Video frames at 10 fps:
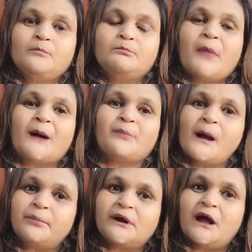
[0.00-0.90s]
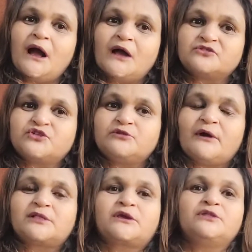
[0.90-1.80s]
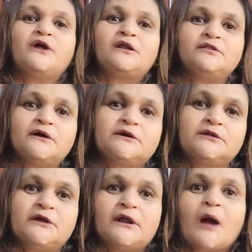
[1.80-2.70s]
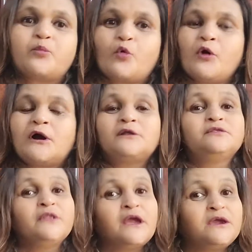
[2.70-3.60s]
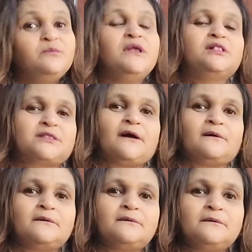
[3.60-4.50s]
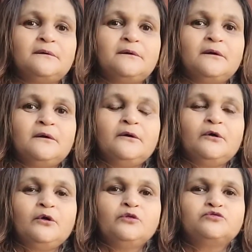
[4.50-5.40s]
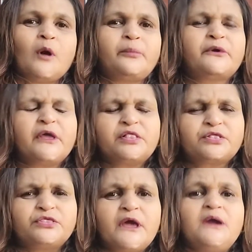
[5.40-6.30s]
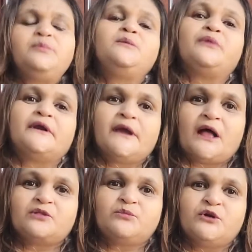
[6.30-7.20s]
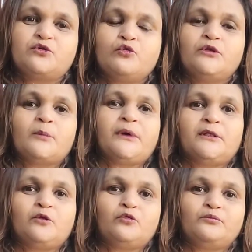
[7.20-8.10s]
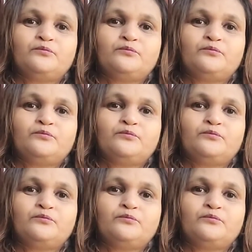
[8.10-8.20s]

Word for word: माँ बाप का आशीर्वाद किधर न किधर आपको अगर नहीं मिलता तो आप कितने भी बड़े आदमी क्यों ना बन लो